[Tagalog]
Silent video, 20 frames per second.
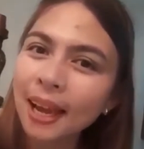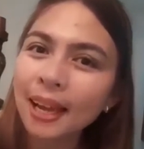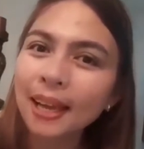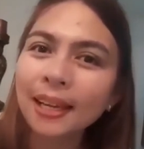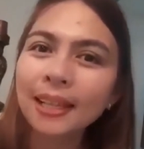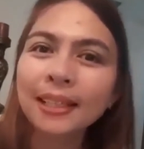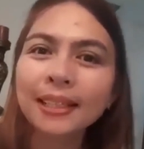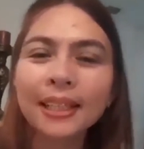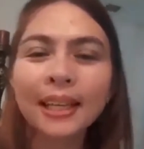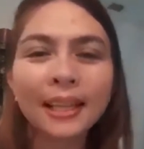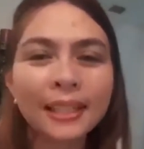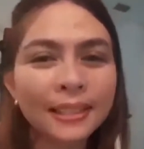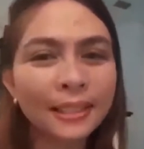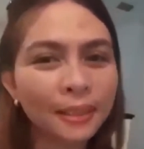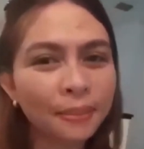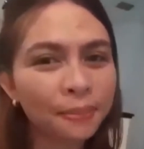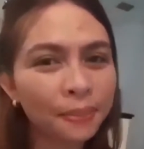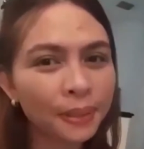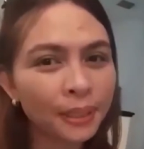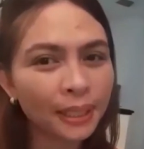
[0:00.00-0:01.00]
Ayan,
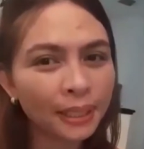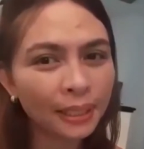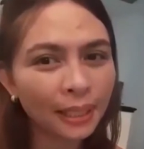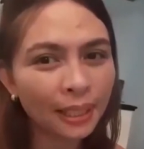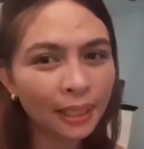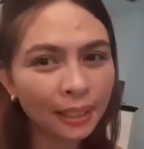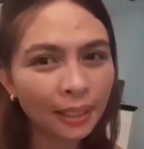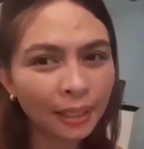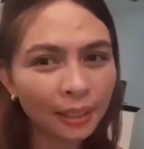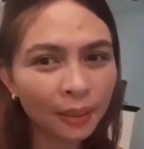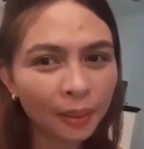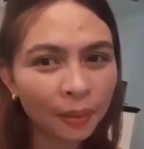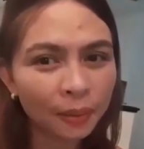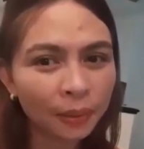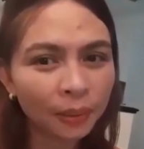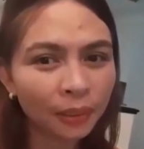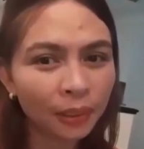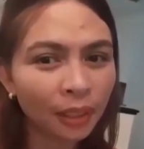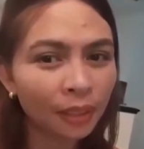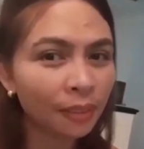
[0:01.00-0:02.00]
na-achieve mo na talaga
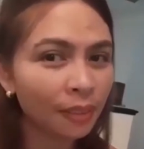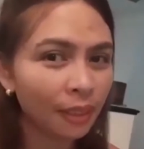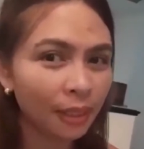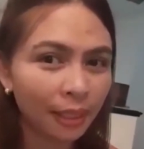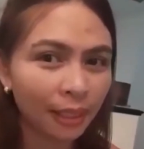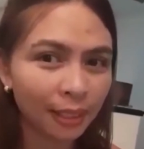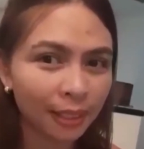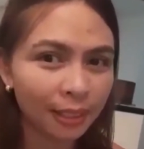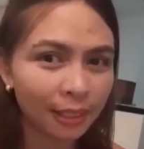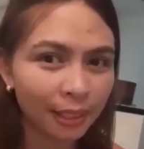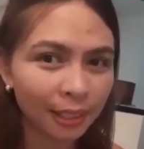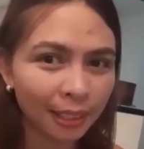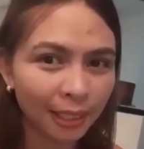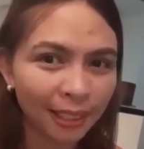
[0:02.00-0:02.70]
yung WH.